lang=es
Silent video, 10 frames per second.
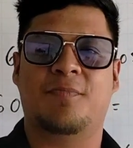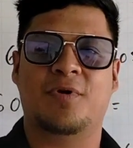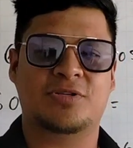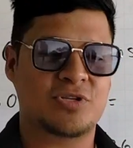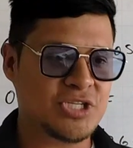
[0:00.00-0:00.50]

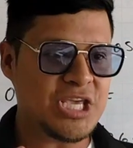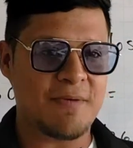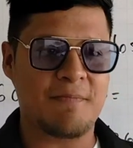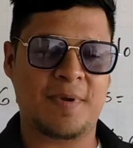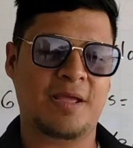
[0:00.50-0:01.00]
Por eso
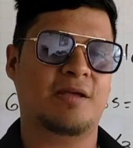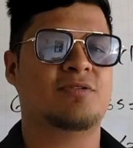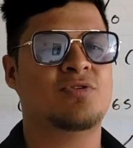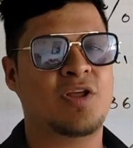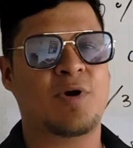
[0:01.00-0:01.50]
siempre
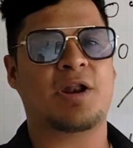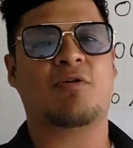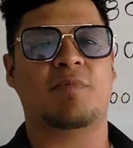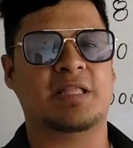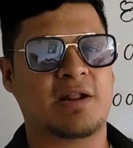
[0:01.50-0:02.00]
yo les voy a
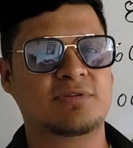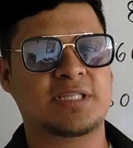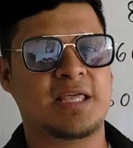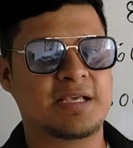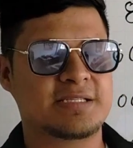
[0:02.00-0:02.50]
recomendar a
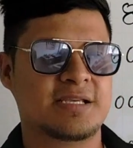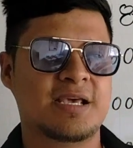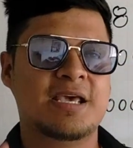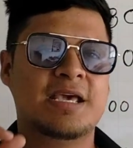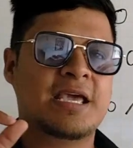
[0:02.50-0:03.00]
ustedes
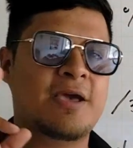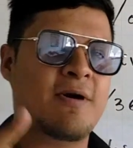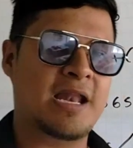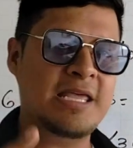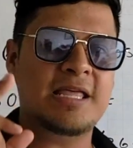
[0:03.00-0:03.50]
que
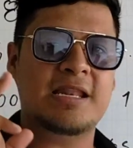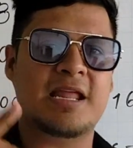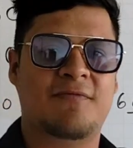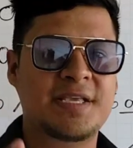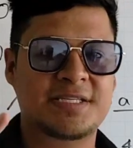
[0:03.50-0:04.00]
validen
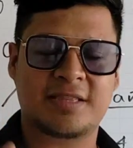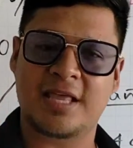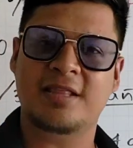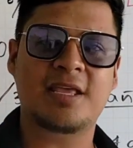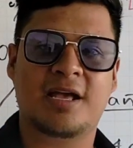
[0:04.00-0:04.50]
la ficha
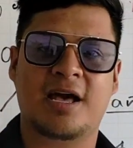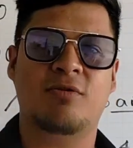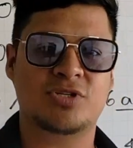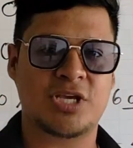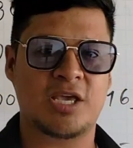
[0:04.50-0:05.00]
técnica de
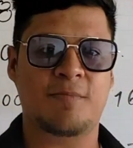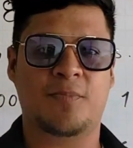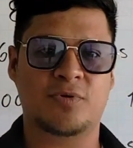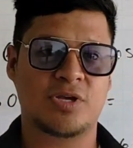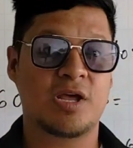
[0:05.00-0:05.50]
los
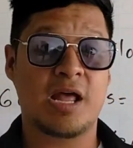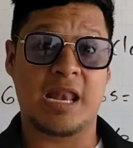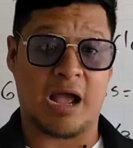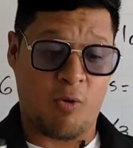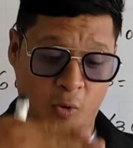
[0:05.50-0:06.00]
equipos,
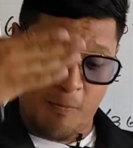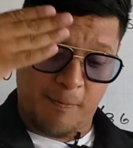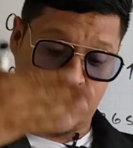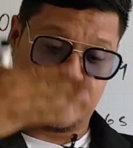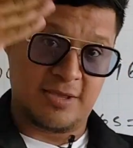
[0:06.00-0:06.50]
la
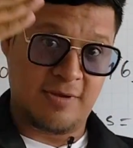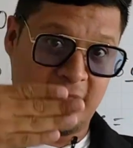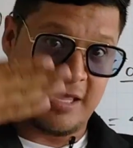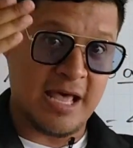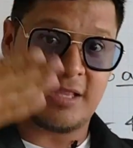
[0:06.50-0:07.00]

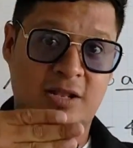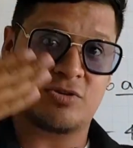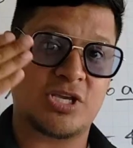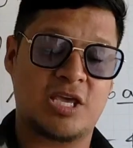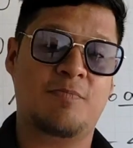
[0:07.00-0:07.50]
compatibilidad de
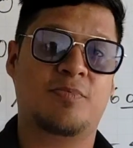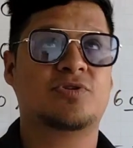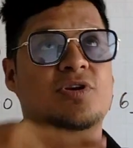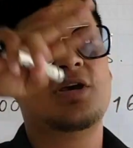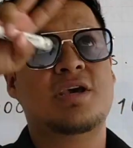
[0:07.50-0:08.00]
los
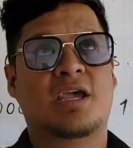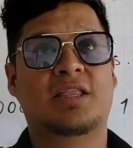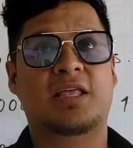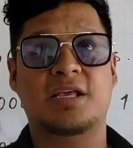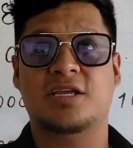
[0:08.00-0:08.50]
equipos que
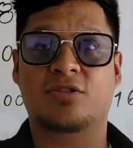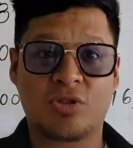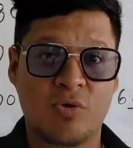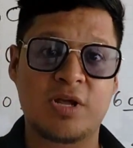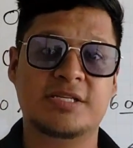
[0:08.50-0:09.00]
tenés en
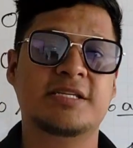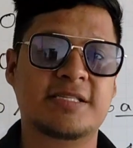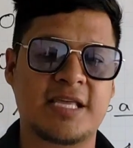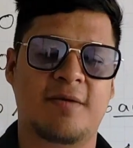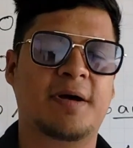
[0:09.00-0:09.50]
todo el
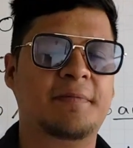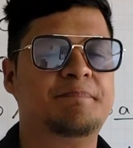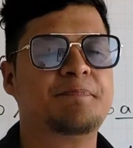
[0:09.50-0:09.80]
sistema